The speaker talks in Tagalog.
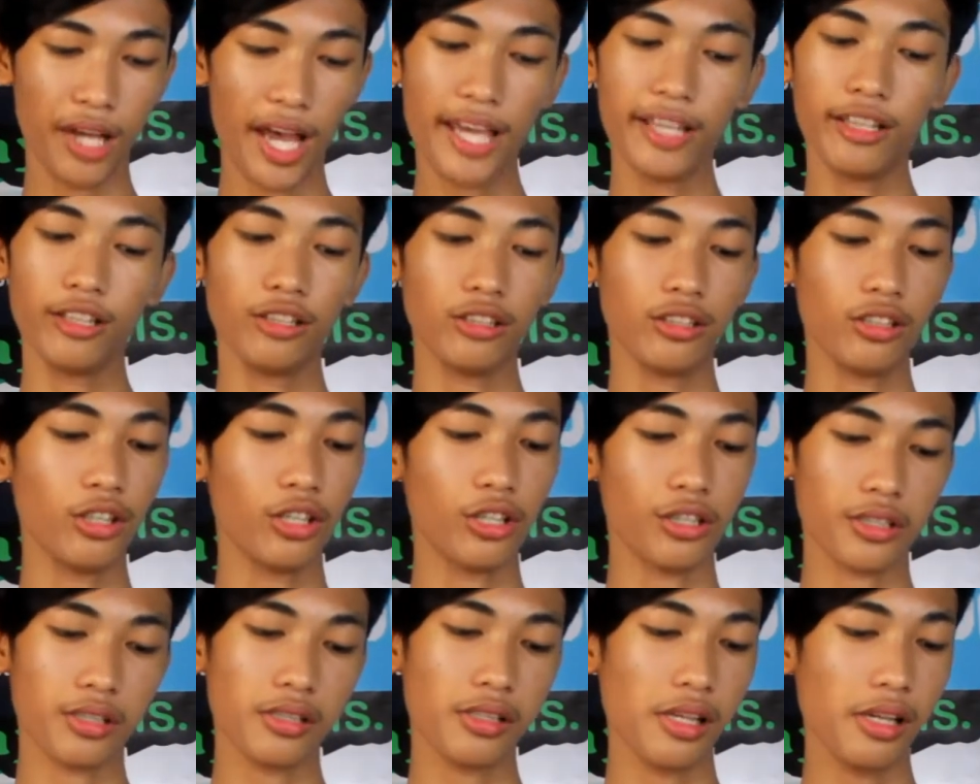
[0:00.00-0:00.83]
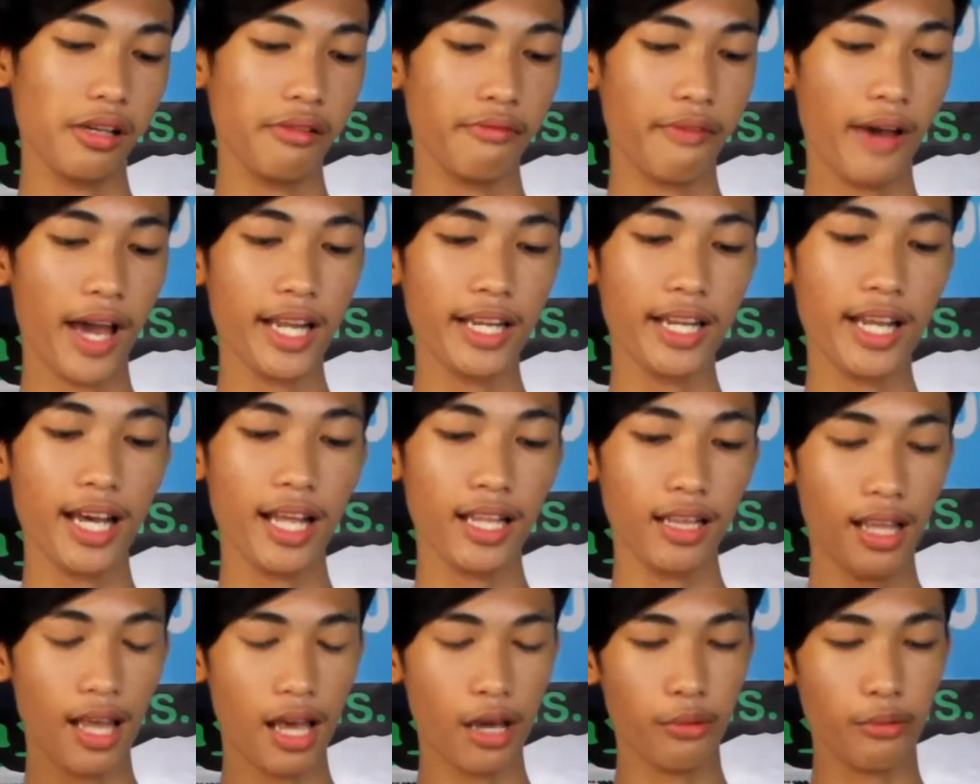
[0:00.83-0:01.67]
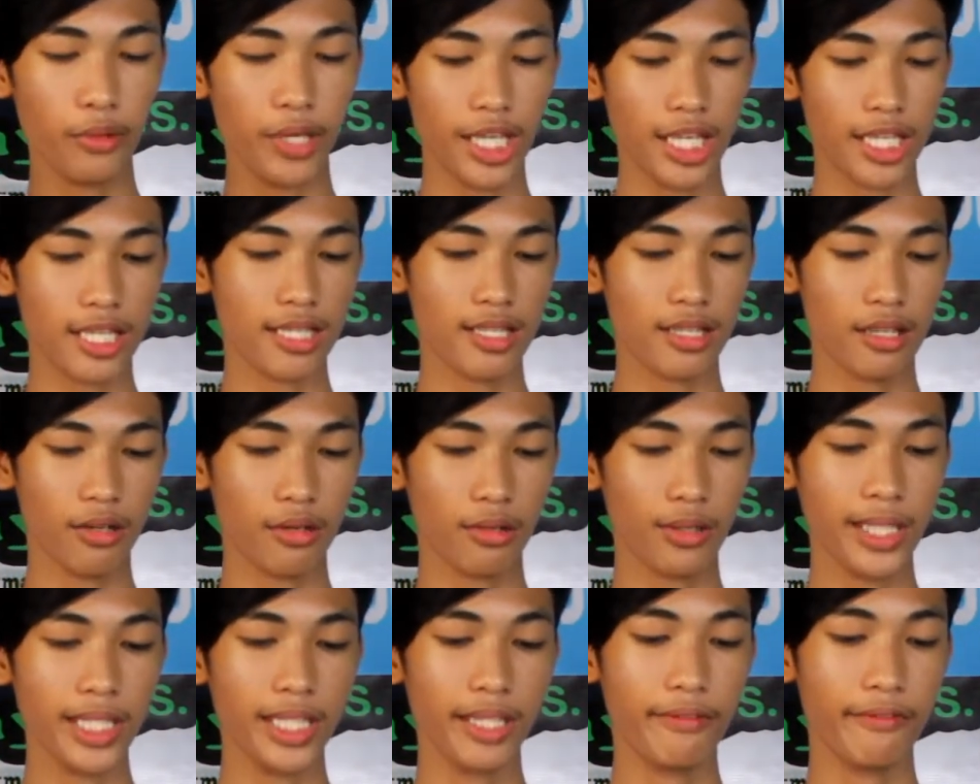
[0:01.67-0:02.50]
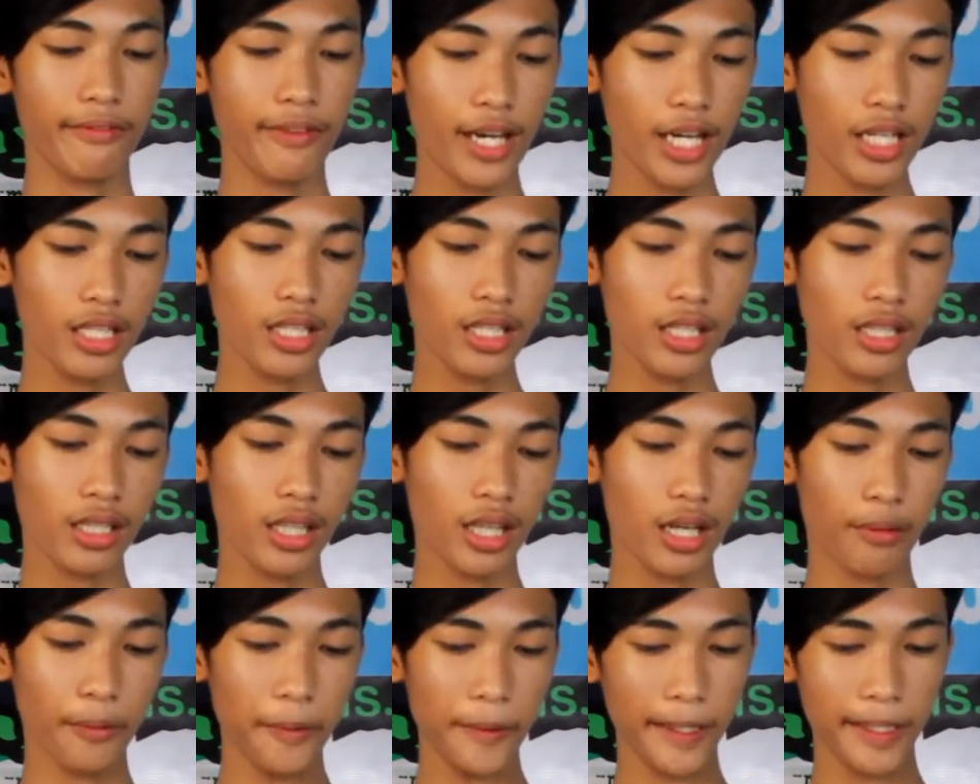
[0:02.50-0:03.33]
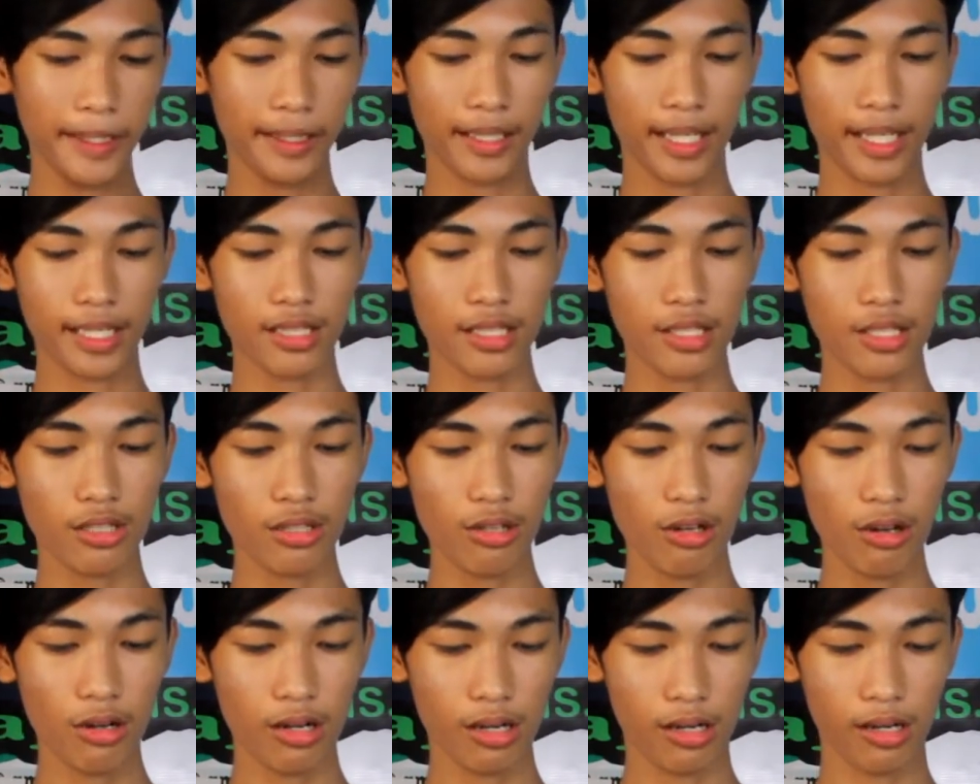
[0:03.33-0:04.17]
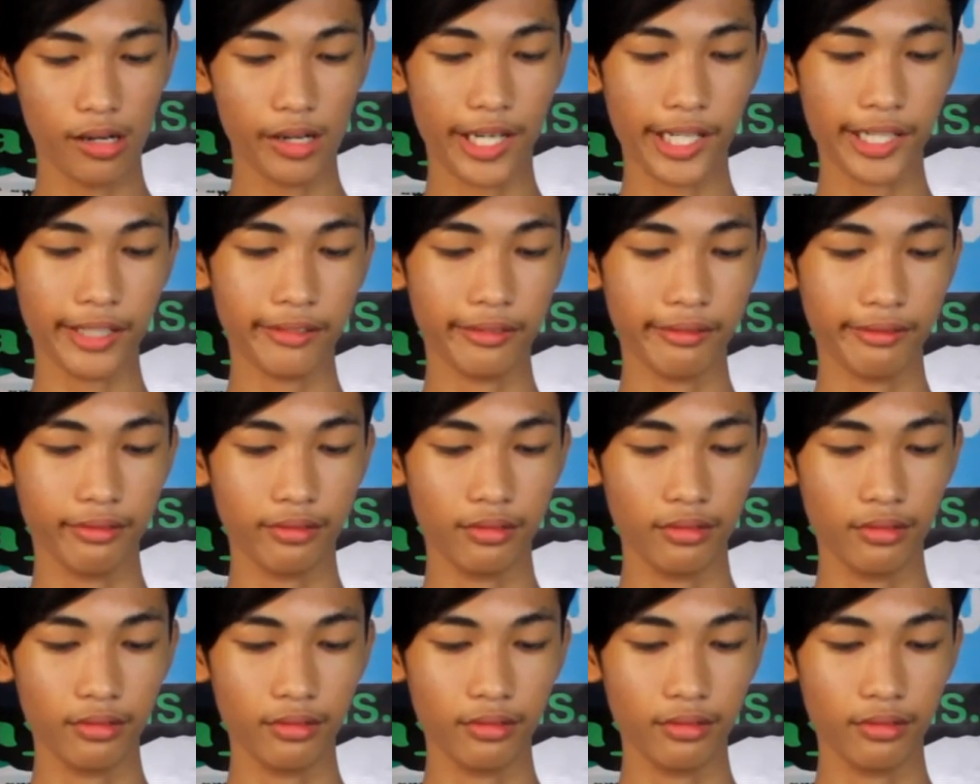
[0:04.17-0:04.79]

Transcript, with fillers: idol ko, si Ivana Alawi. So, Ivana Alawi, let's start.